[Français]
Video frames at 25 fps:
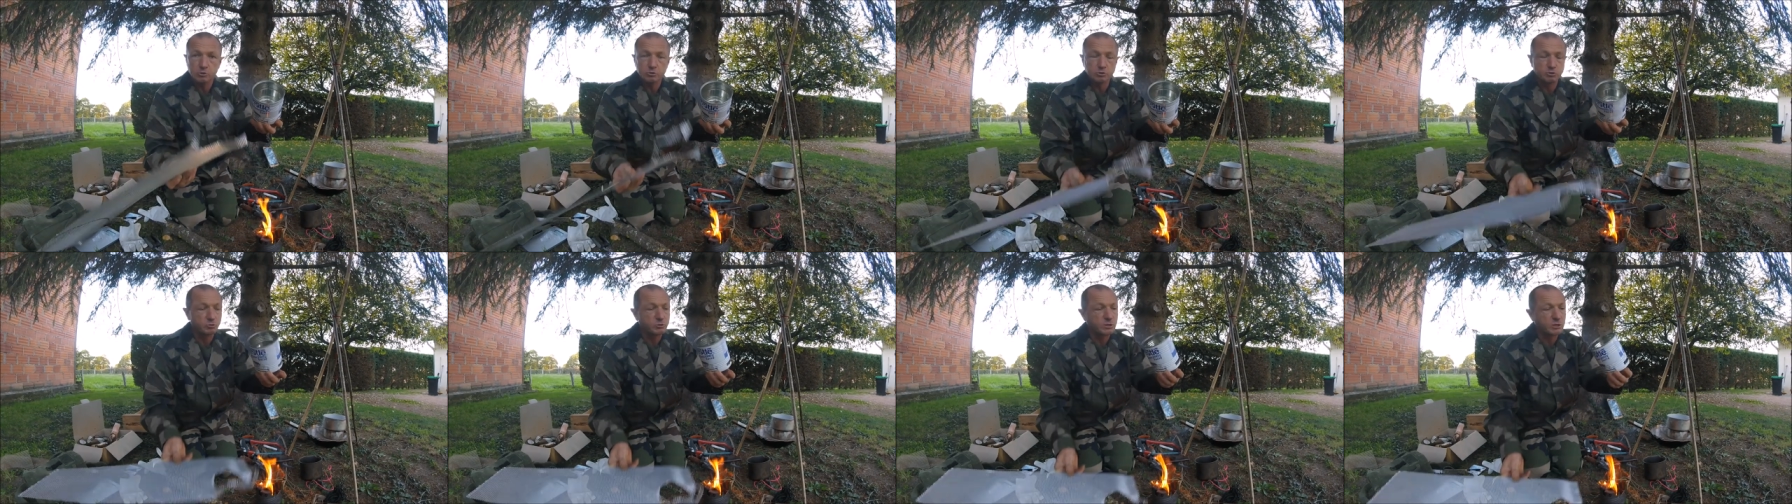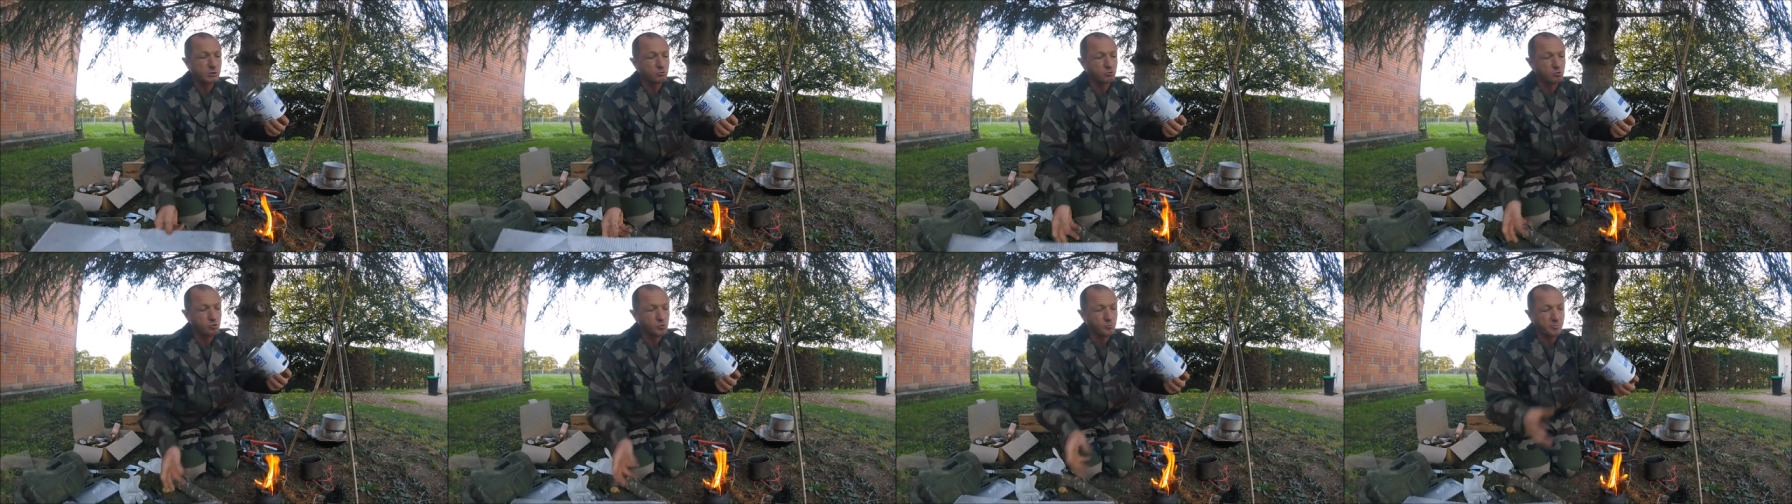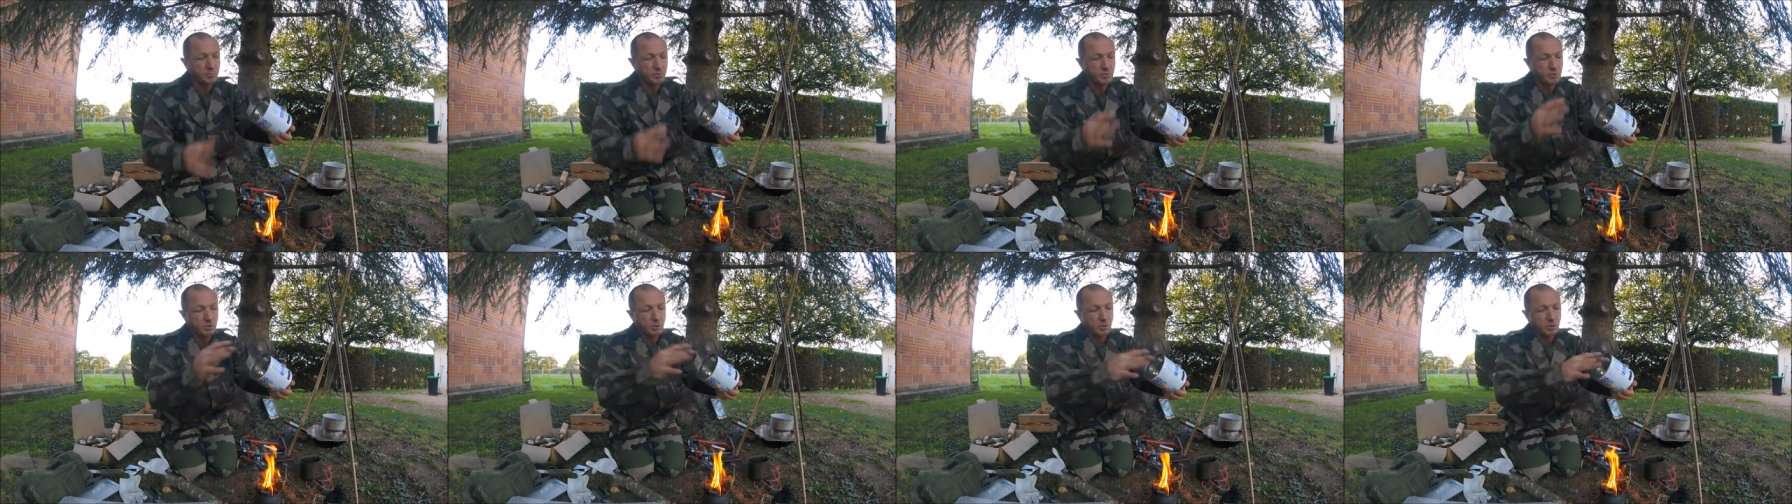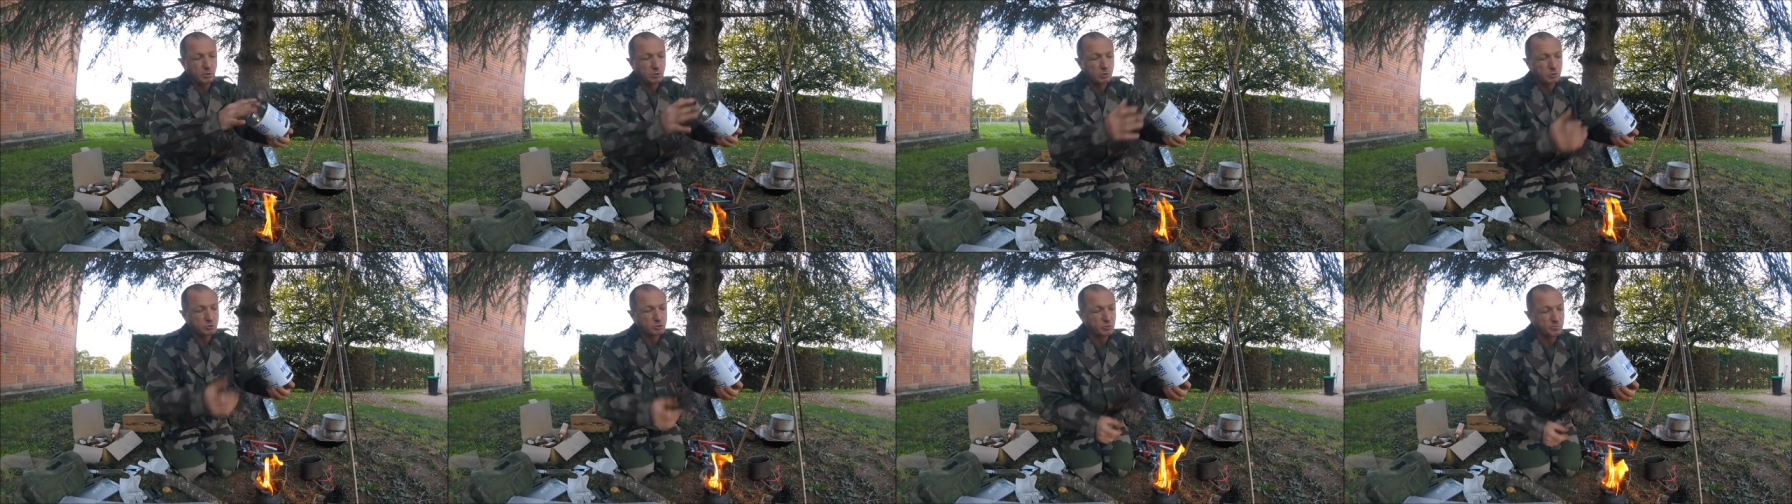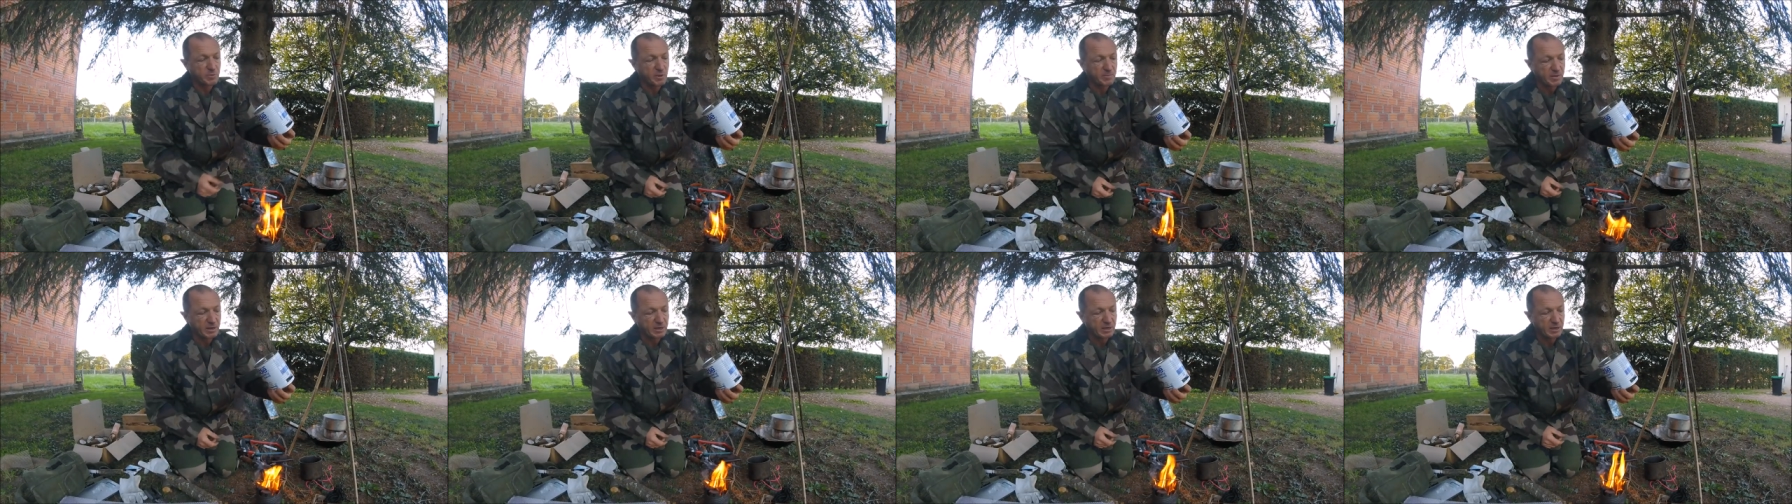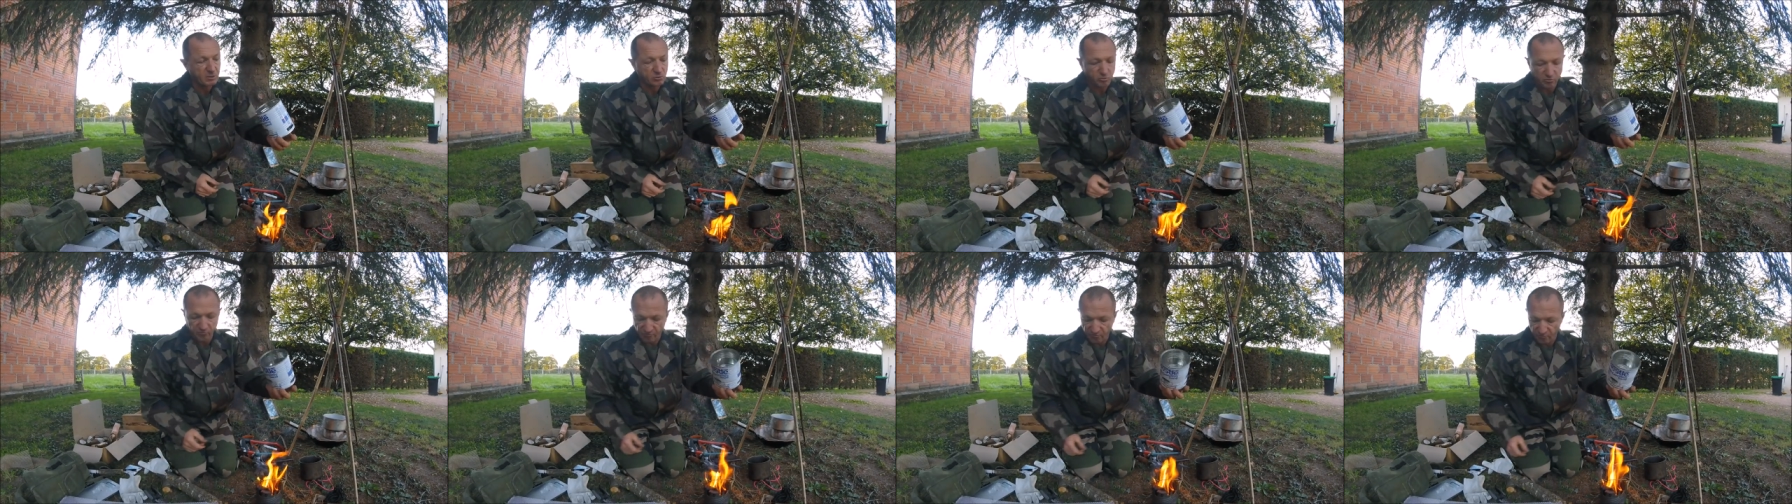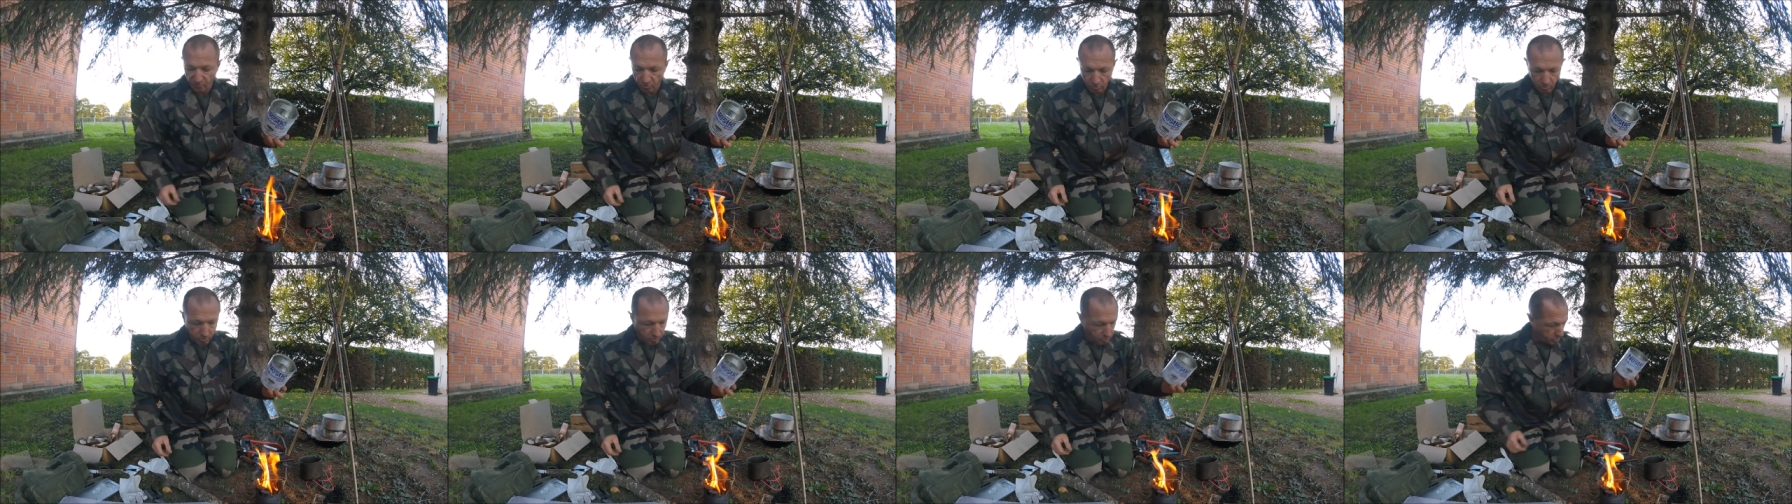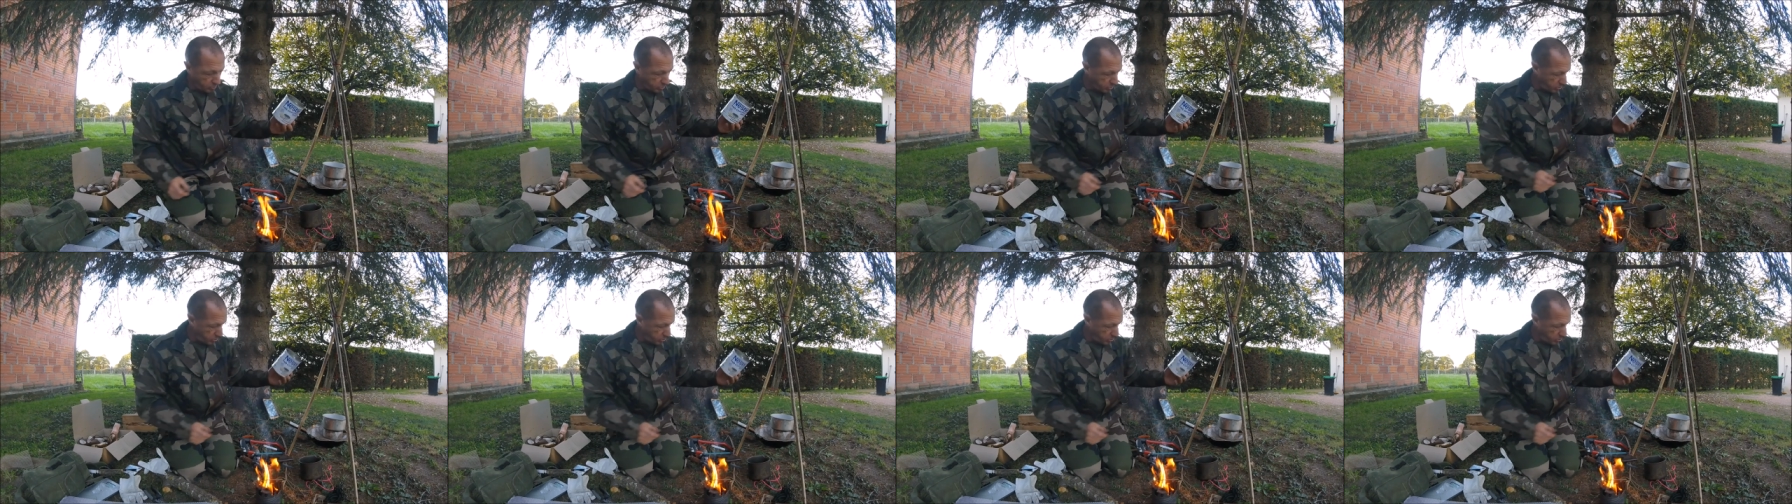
je découpe, je mets ma grille au fond.